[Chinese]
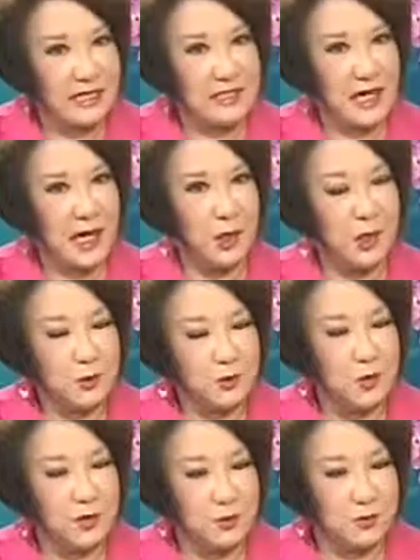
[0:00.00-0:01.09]
来讲，
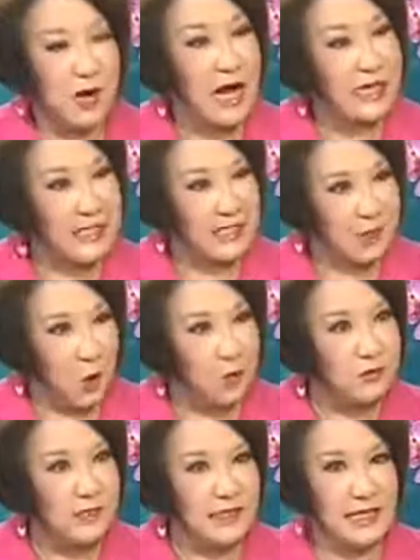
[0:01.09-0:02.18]
做有 project 的
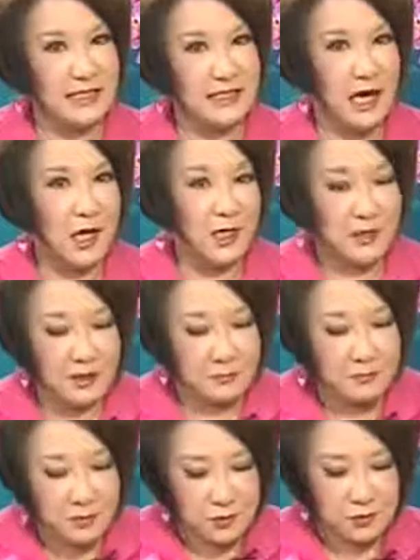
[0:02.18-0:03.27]
owner 来讲，
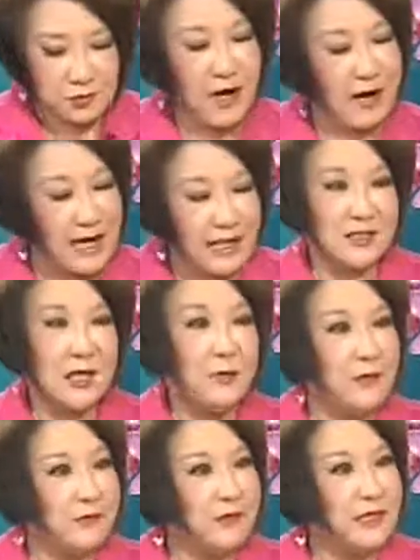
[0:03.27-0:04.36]
您必须要看到他
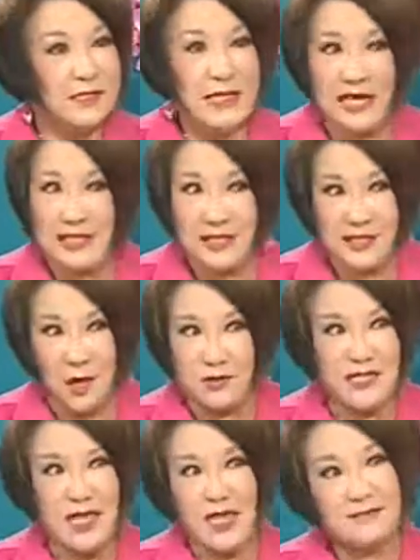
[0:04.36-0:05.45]
们符合哪一些条
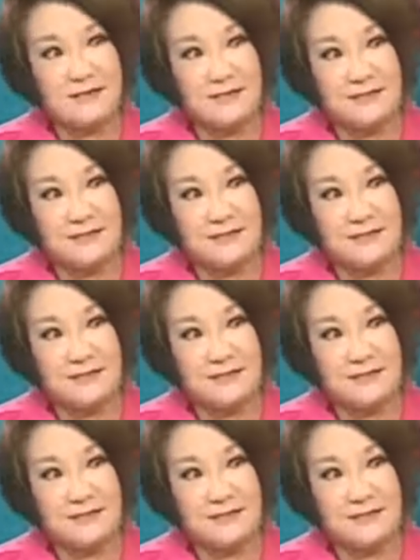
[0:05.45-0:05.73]
件？